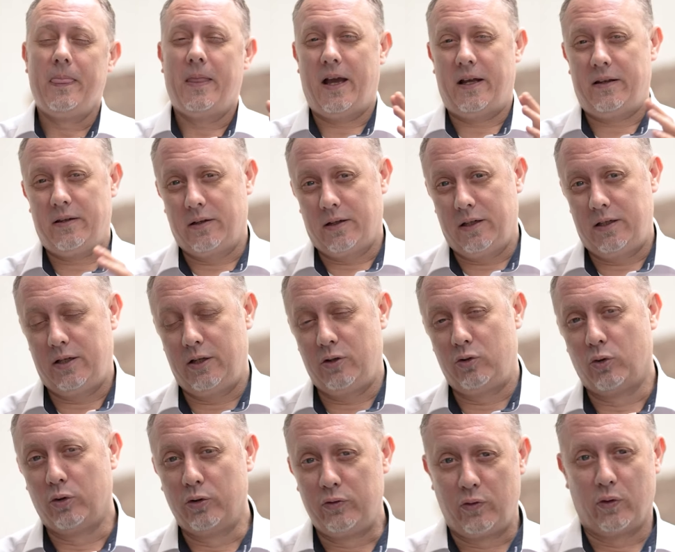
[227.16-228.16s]
Er hat den
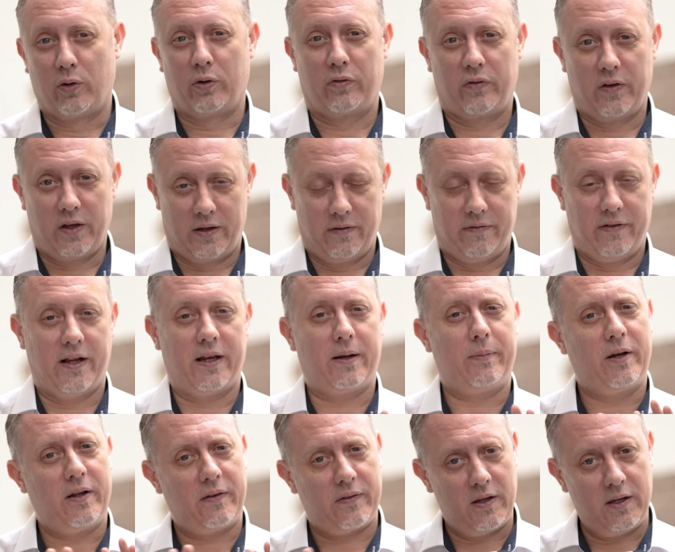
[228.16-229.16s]
richtigen Durchführungsweg gewählt.
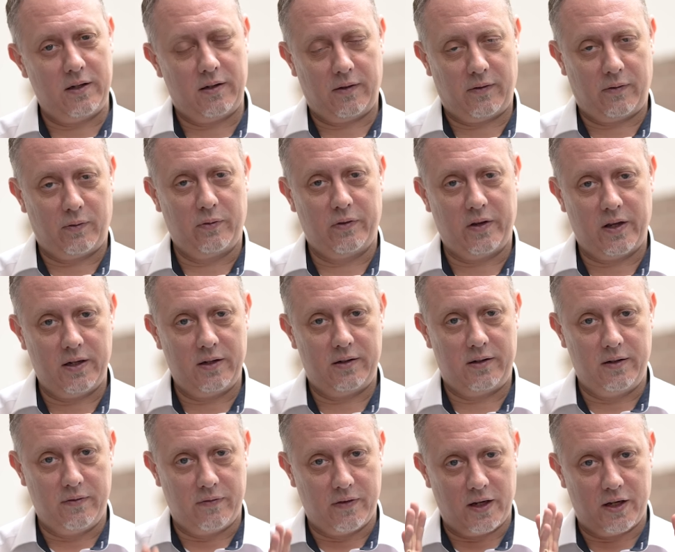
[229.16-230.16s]
Aber das geht jetzt zu sehr in die
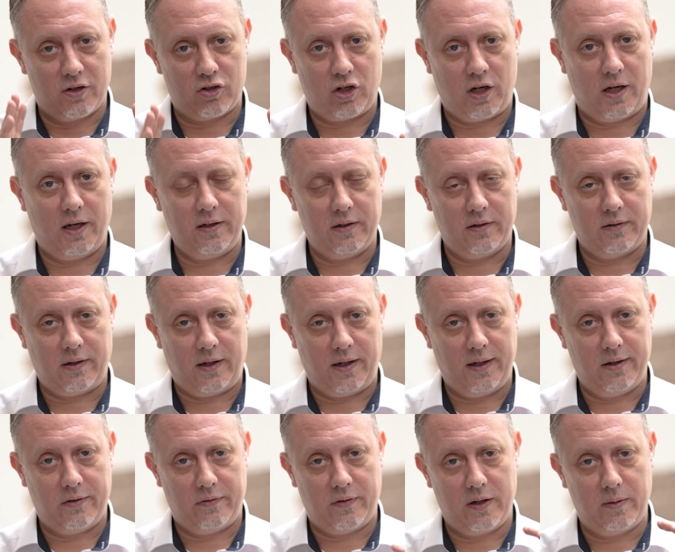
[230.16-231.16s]
Tiefe. Der entscheidende
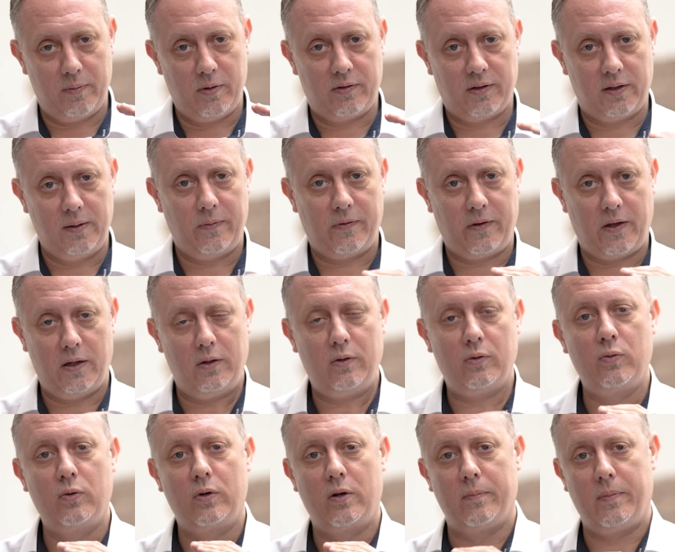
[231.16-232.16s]
Teil ist, wenn die
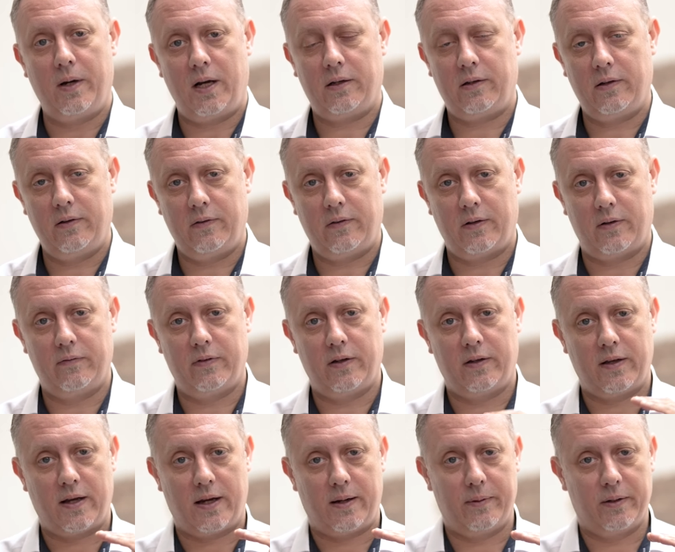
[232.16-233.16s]
Betriebsrente gut gemacht ist, dann
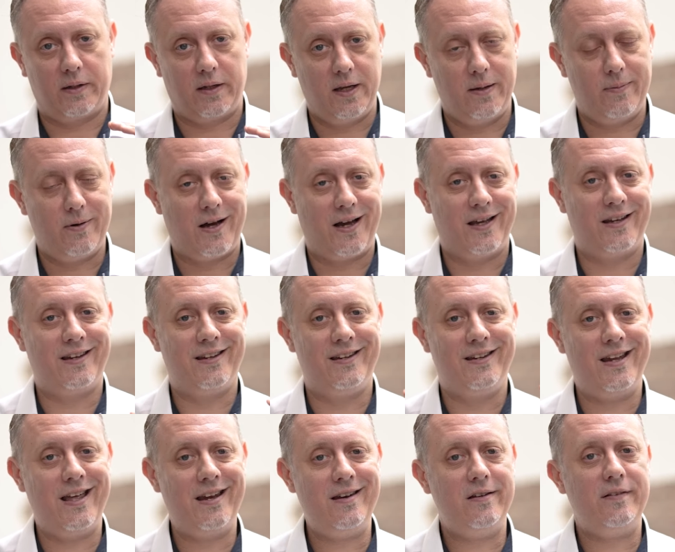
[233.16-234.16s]
wird der Arbeitgeber
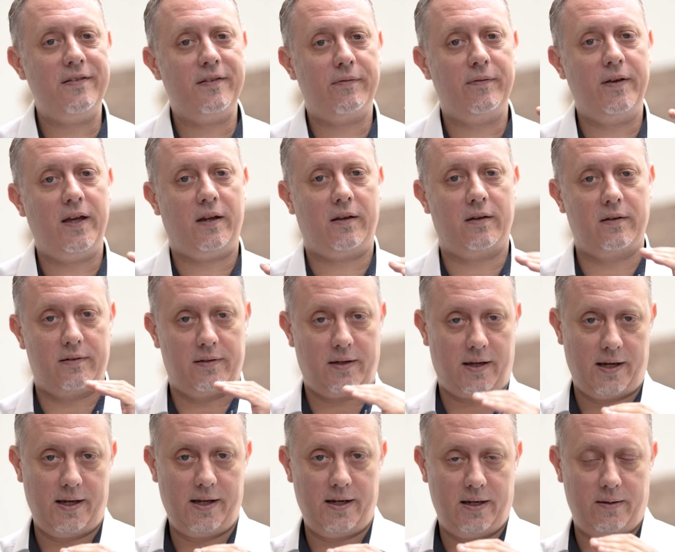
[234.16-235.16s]
einen nennenswerten
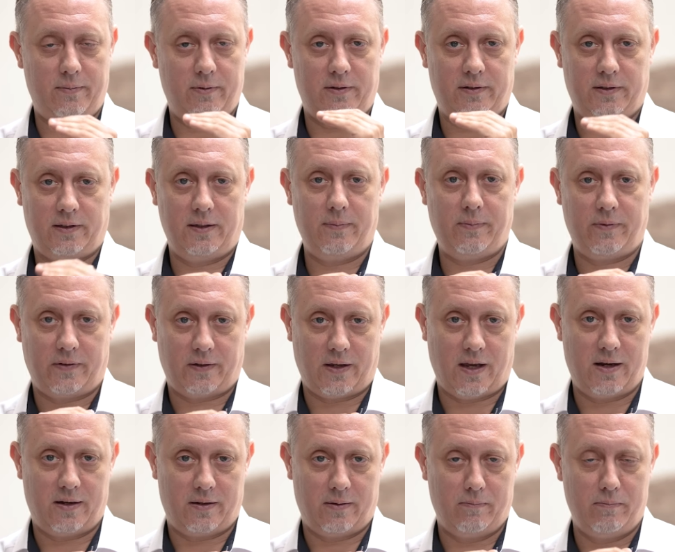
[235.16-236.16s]
Teil der
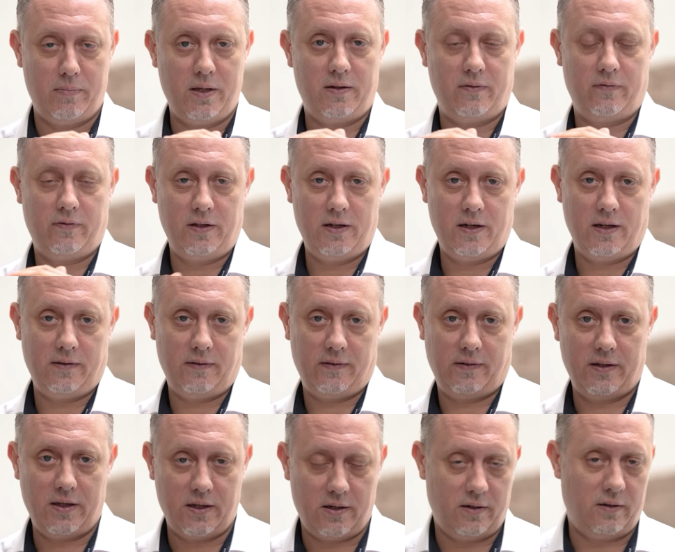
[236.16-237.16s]
Betriebsrente
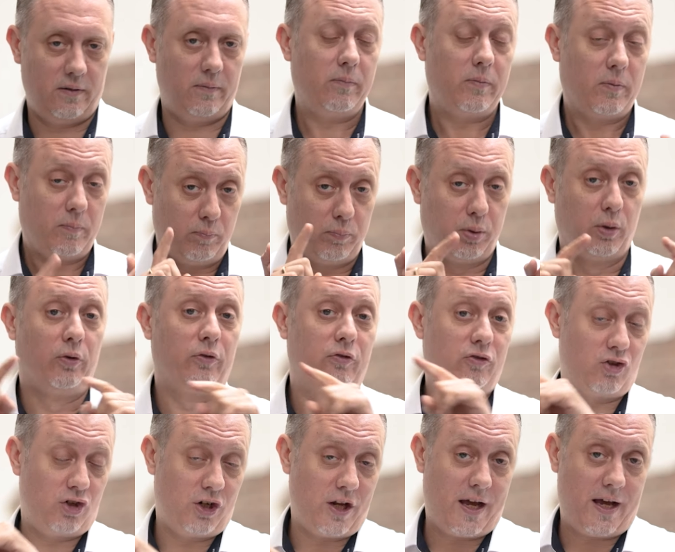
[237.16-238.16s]
mitfinanzieren,
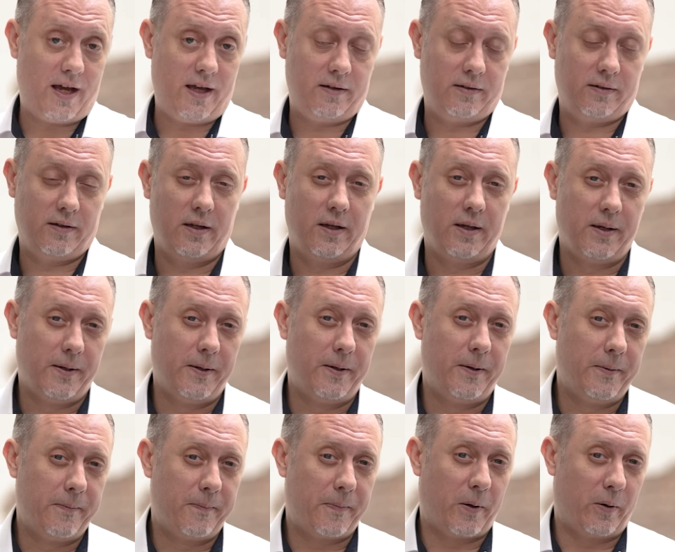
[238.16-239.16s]
plus Staat.
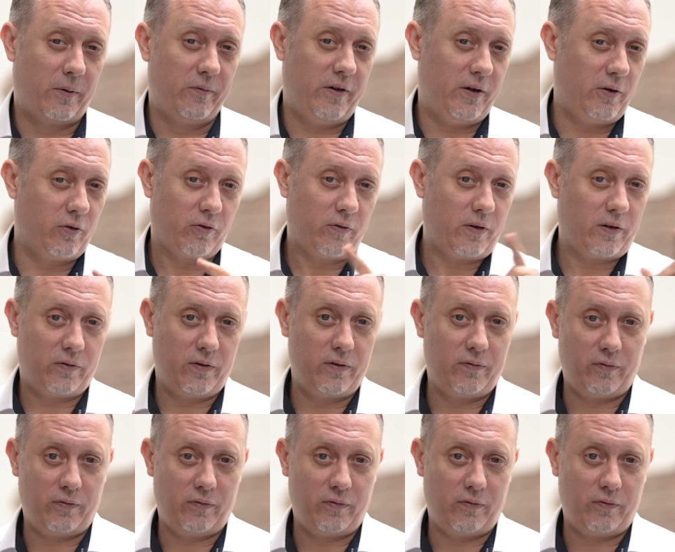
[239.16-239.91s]
Und wenn du sowas